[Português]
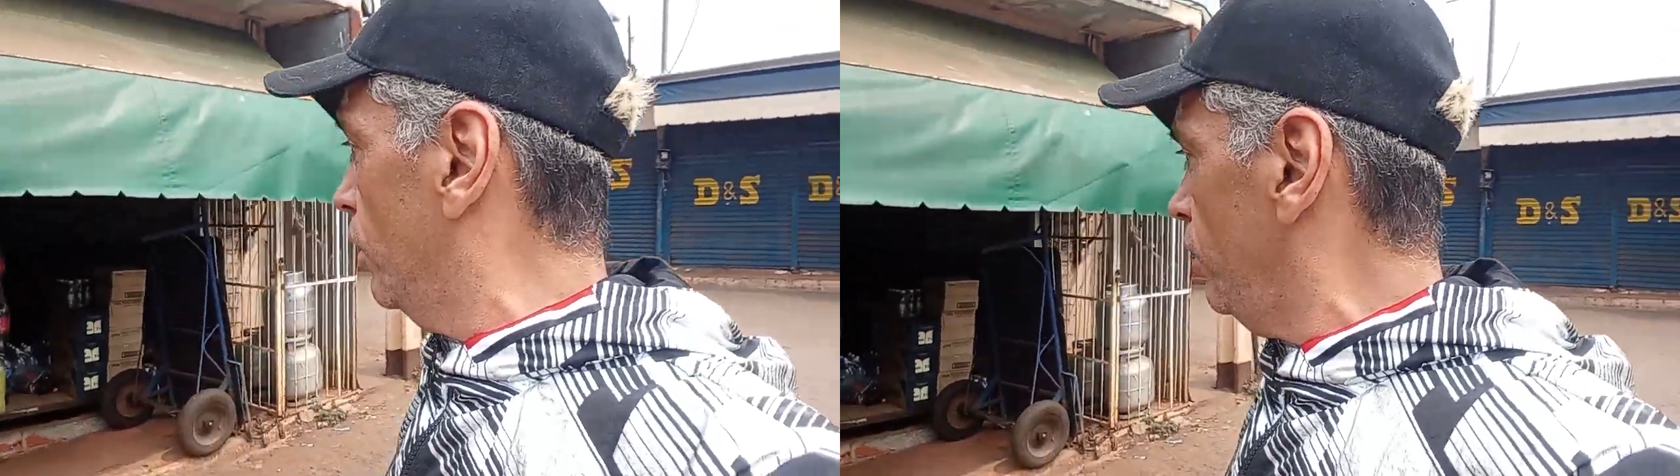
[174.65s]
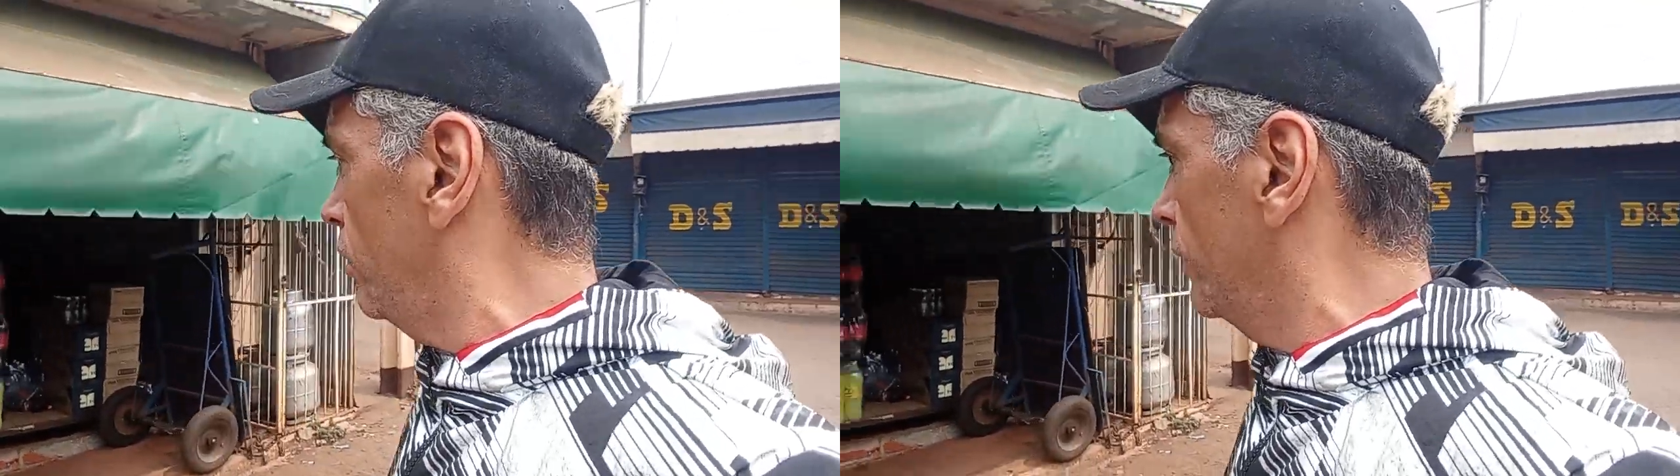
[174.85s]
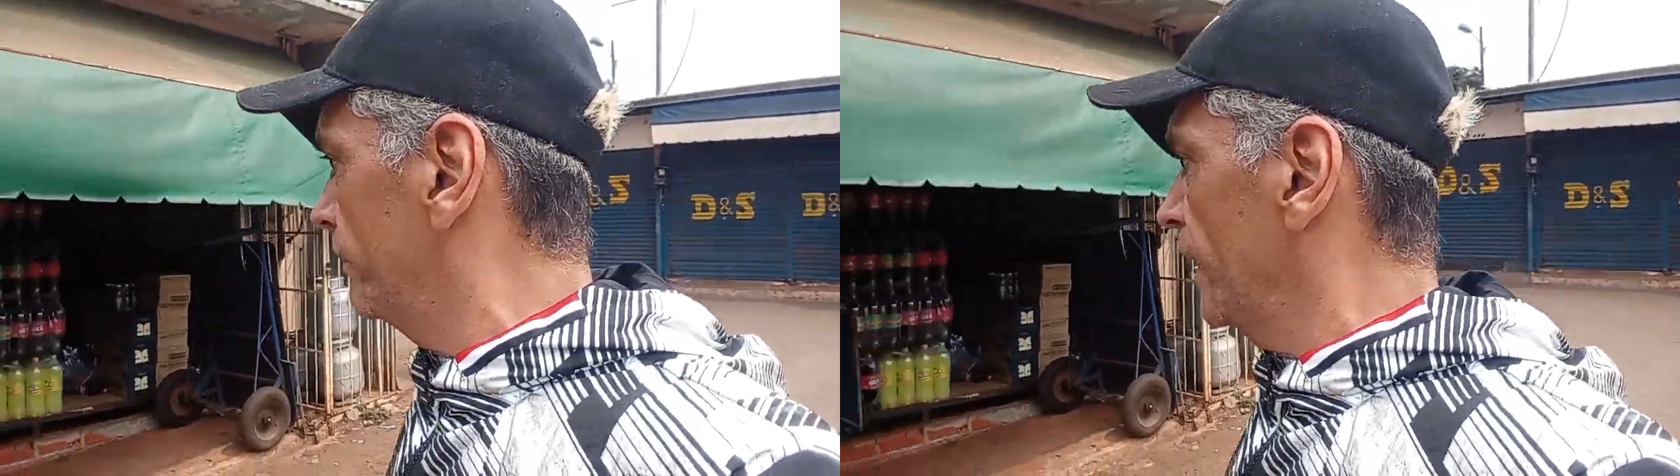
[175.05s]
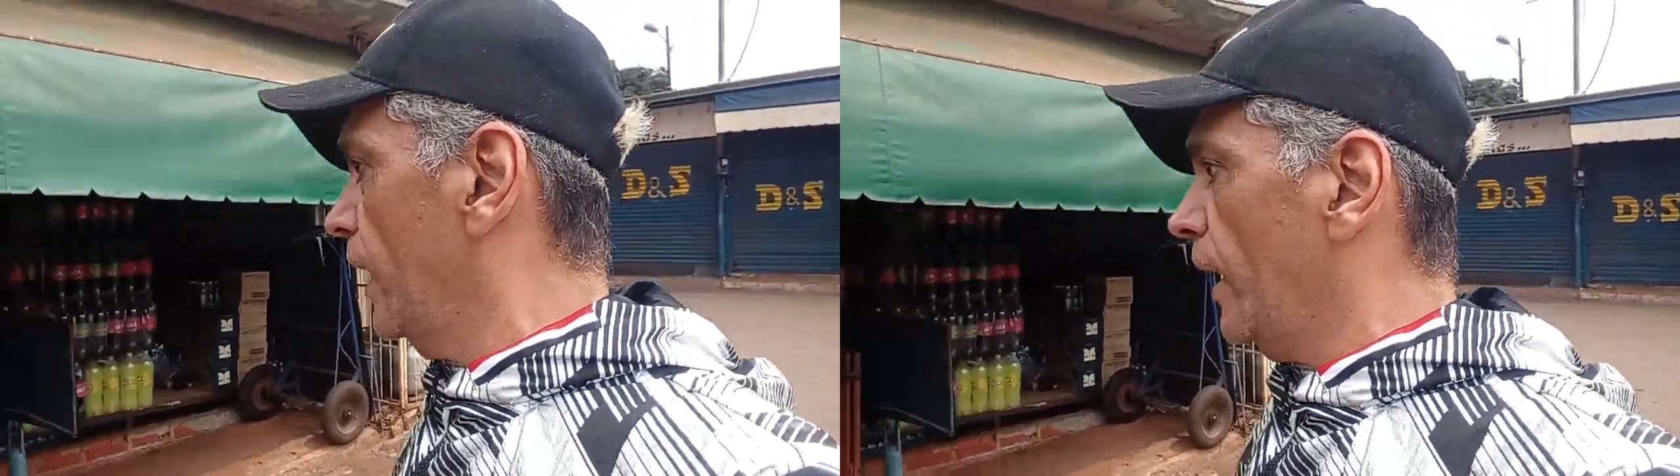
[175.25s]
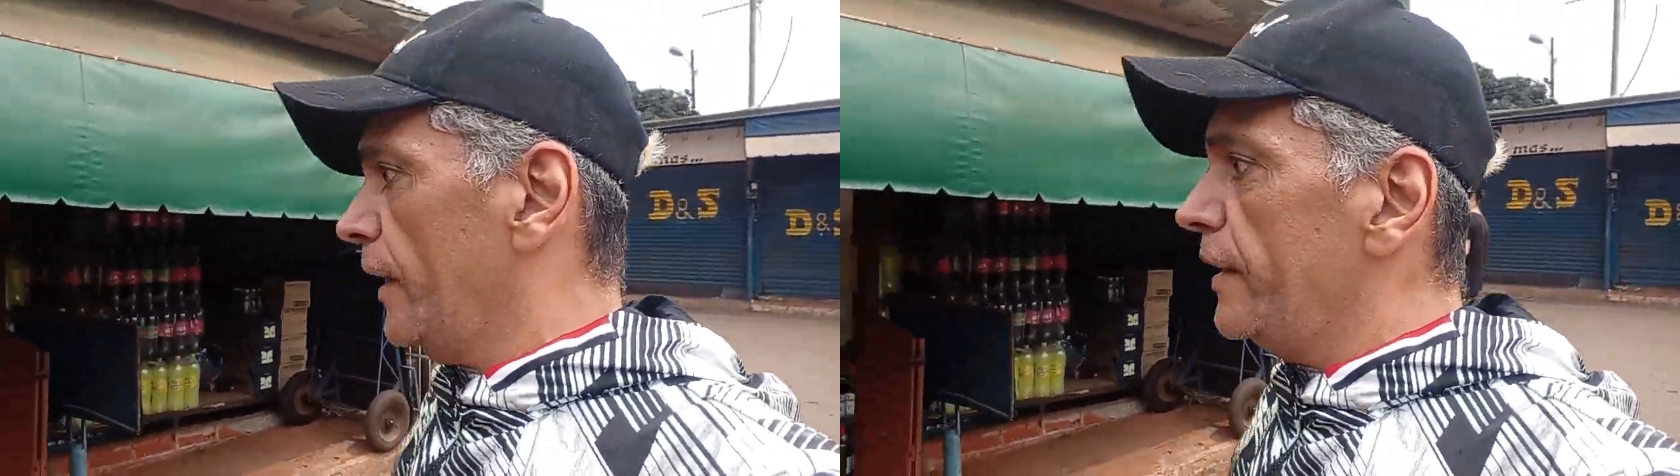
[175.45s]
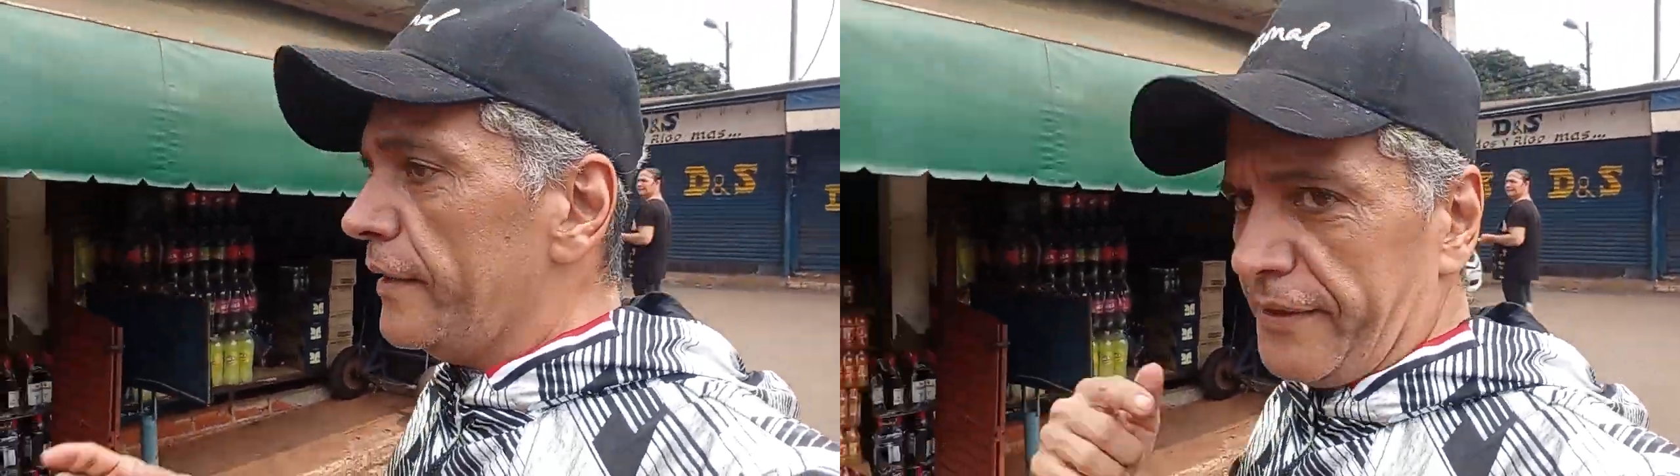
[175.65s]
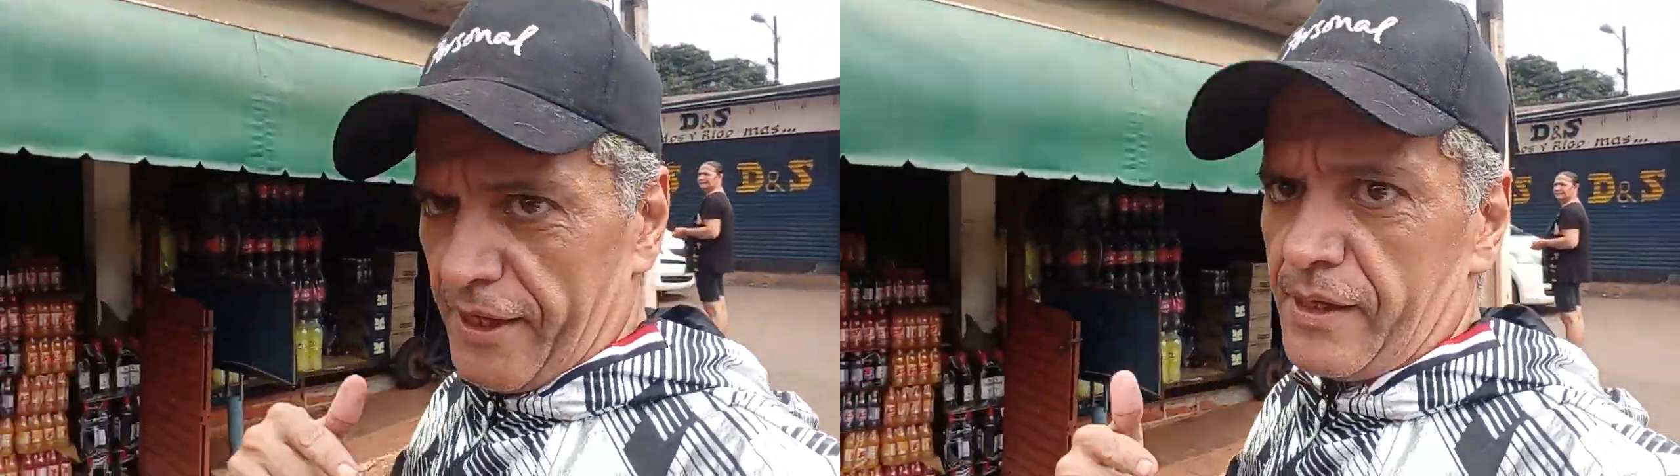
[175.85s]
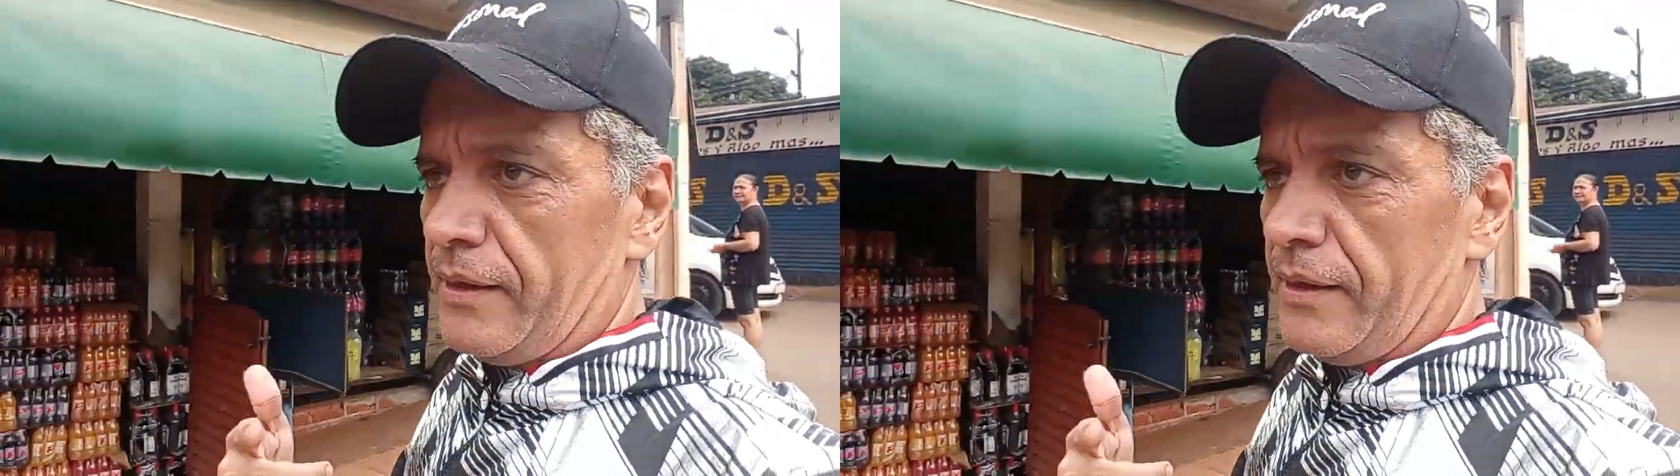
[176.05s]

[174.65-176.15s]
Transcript: ó. E tem,